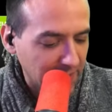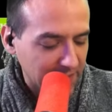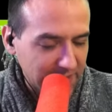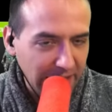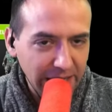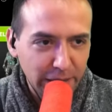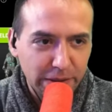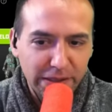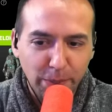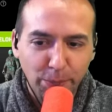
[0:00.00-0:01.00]
Das also ist eigentlich
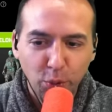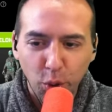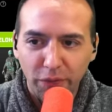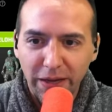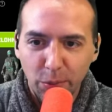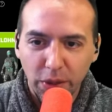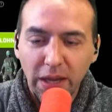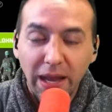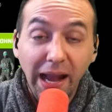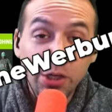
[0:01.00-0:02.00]
sehr pure Werbung. Ne?
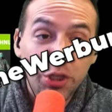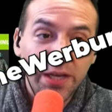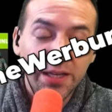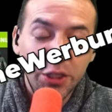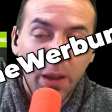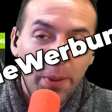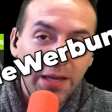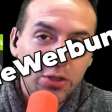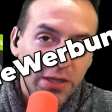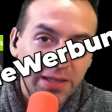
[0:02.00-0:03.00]
Hashtag, ich schreibe
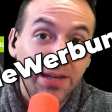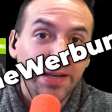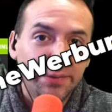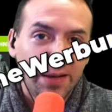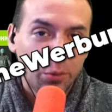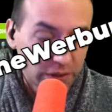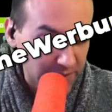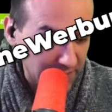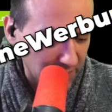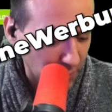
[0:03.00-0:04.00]
Hashtag keine Werbung in den
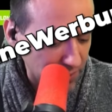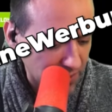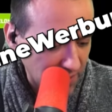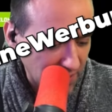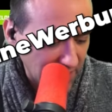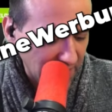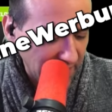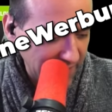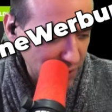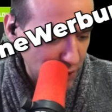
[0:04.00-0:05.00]
Titel, glaube ich.
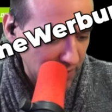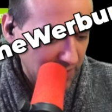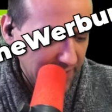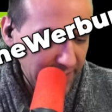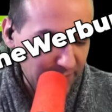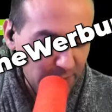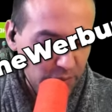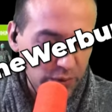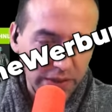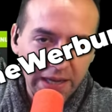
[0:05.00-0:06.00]
Hashtag keine Werbung.
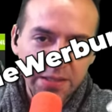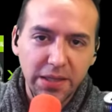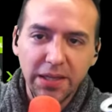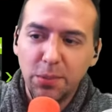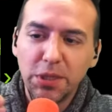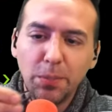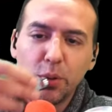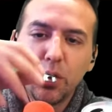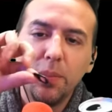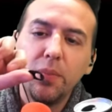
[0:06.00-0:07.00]
So, das erste Ding habe ich
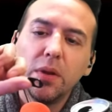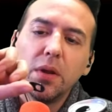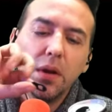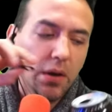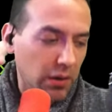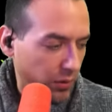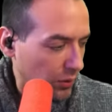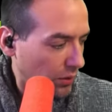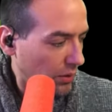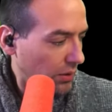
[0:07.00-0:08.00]
abbekommen.
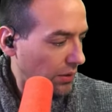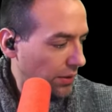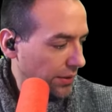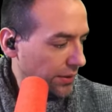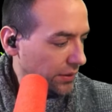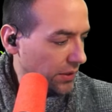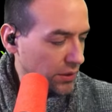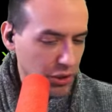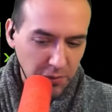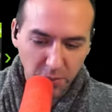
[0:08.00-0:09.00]
Und dann
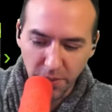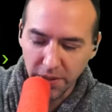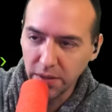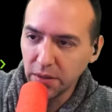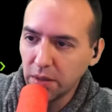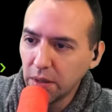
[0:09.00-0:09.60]
schauen wir mal